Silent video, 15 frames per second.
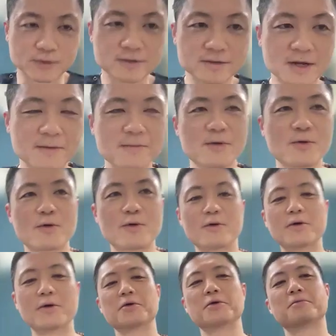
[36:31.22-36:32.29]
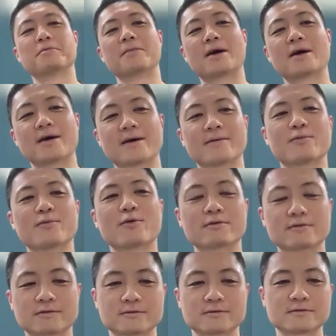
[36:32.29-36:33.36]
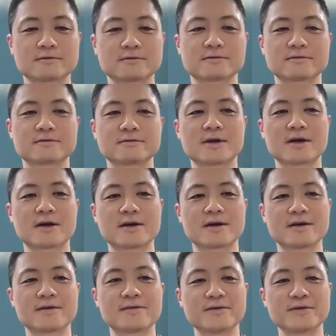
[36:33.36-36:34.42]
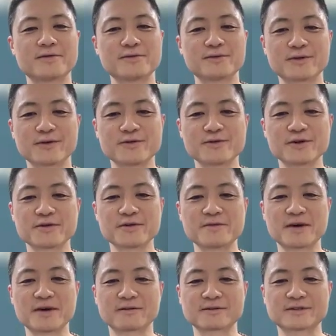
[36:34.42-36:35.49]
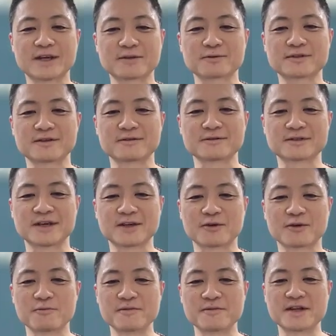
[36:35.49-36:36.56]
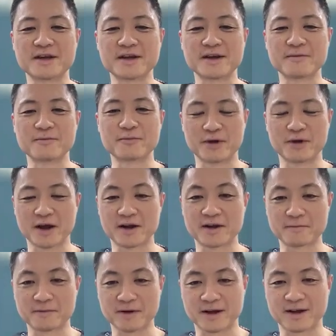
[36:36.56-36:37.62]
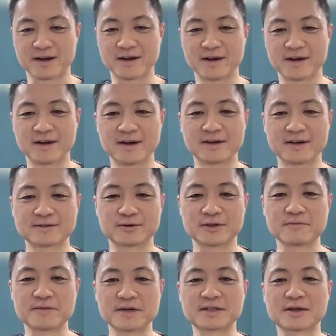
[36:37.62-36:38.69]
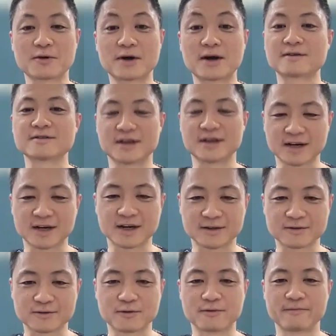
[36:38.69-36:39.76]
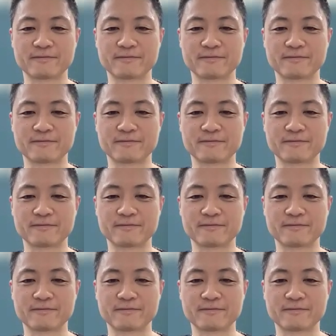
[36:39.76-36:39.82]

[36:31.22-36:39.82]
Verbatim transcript: そうですね、もう、まあ、僕が言うというよりは、今の佐藤さんの姿を見てもらえれば、それで皆さん分かるんじゃないかなと